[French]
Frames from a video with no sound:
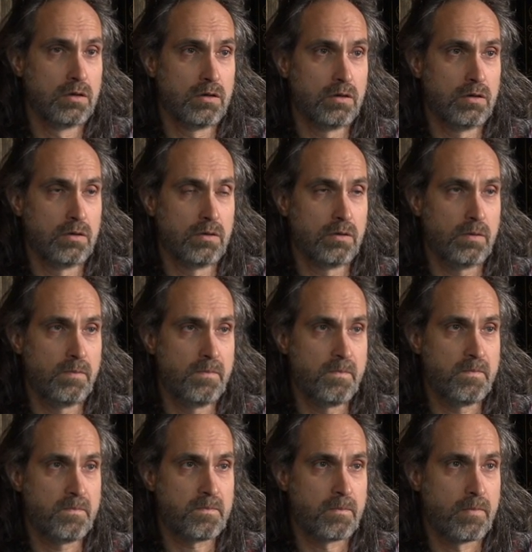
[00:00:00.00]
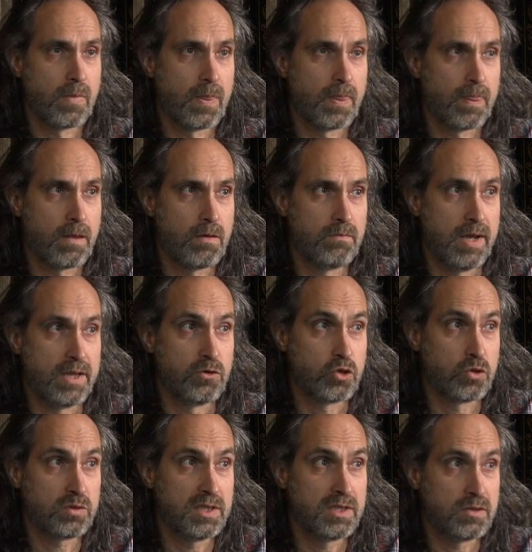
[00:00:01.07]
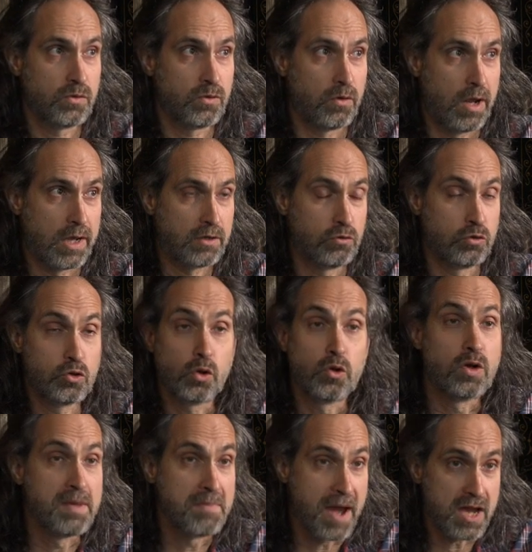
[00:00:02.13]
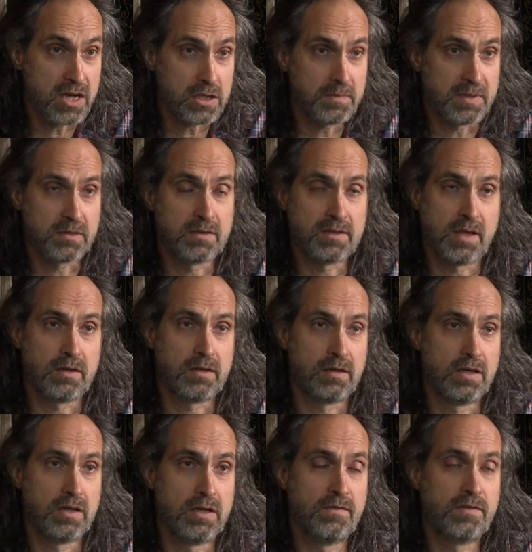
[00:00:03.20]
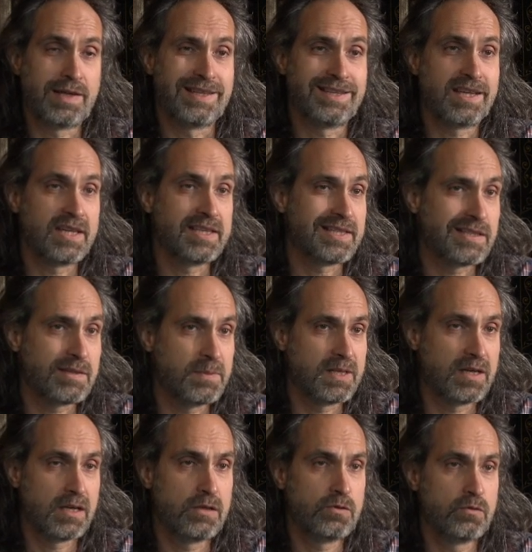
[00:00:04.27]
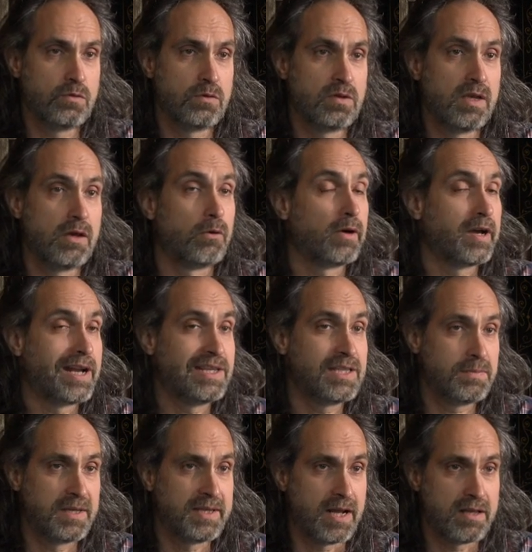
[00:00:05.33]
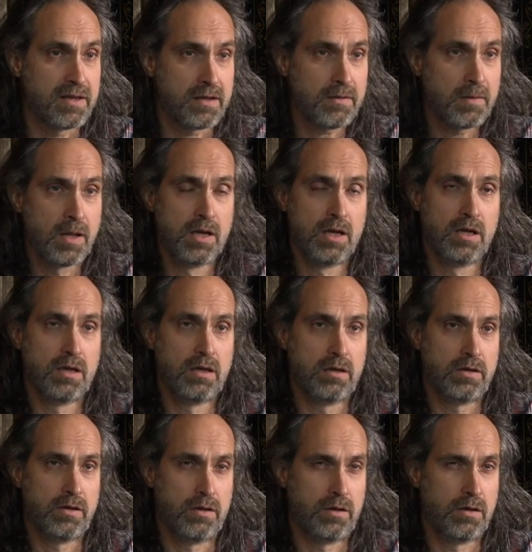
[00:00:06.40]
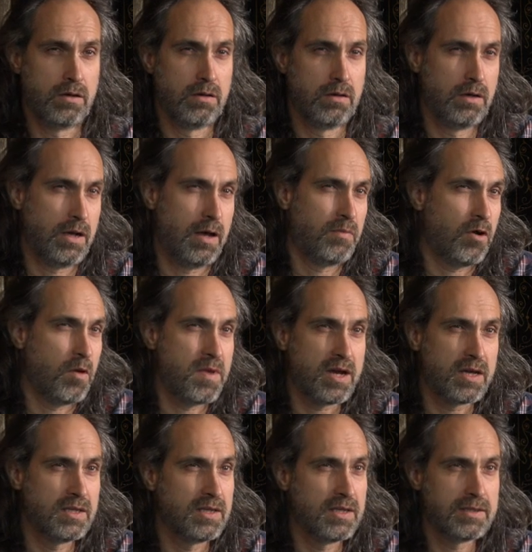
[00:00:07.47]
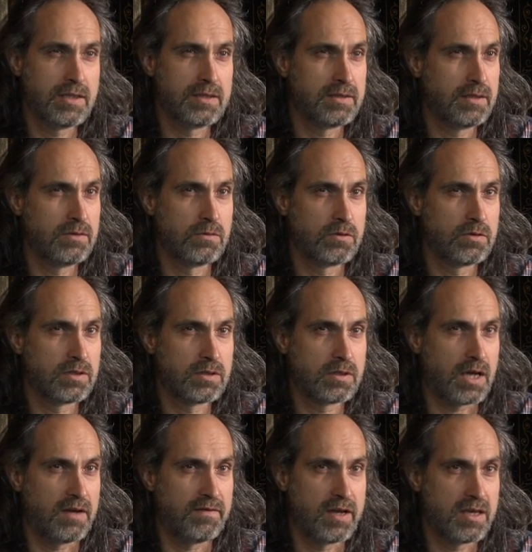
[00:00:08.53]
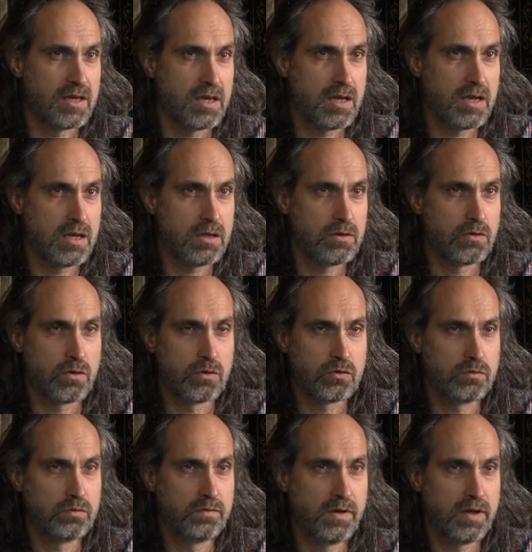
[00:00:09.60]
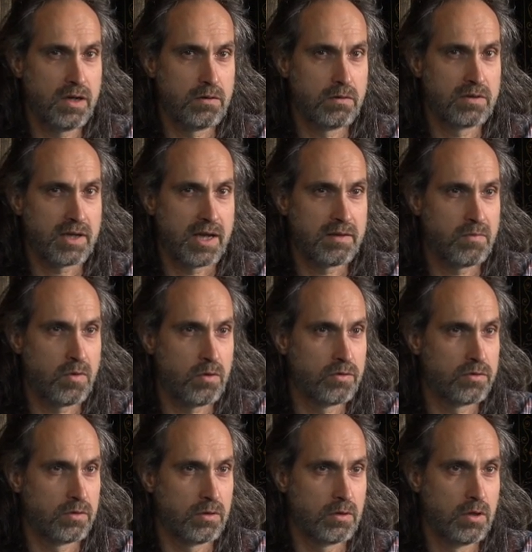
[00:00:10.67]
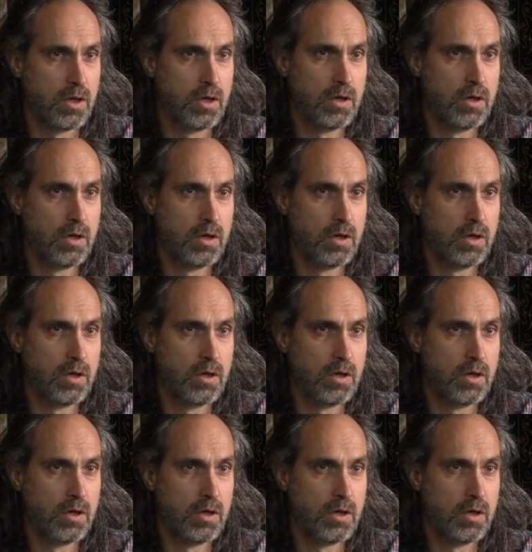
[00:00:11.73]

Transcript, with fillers: euh, bah, de, gens qui sont dans la culture de l'image, parce que c'est un livre qui est très inspiré du néoréalisme italien. Euh, la première idée, c'était de travailler, de retrouver le traitement de,